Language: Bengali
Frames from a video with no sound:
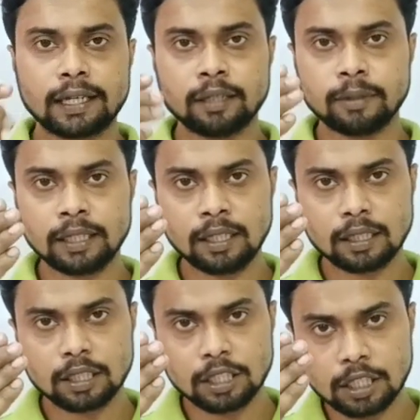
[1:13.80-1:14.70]
একেবারে
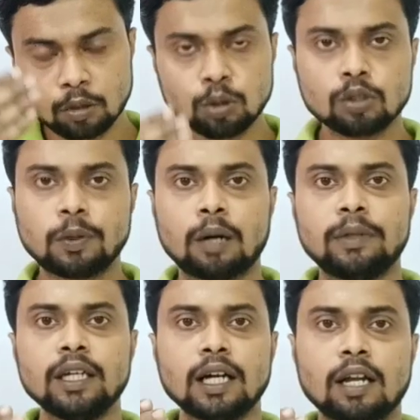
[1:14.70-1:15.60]

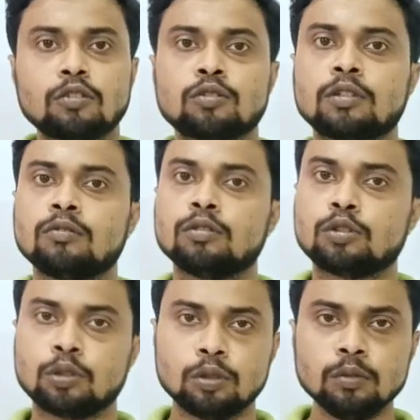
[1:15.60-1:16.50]
নিখুঁতভাবে আলোচনাগুলো
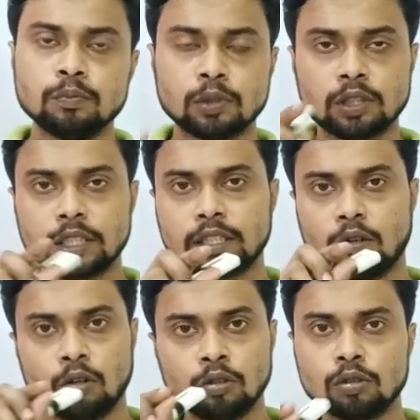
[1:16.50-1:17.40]
শোনো প্রত্যেকটা
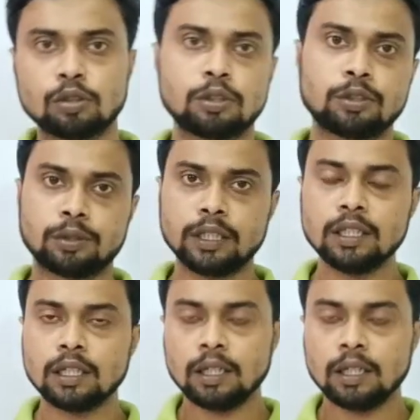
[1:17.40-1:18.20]
অঙ্ক ধরে ধরে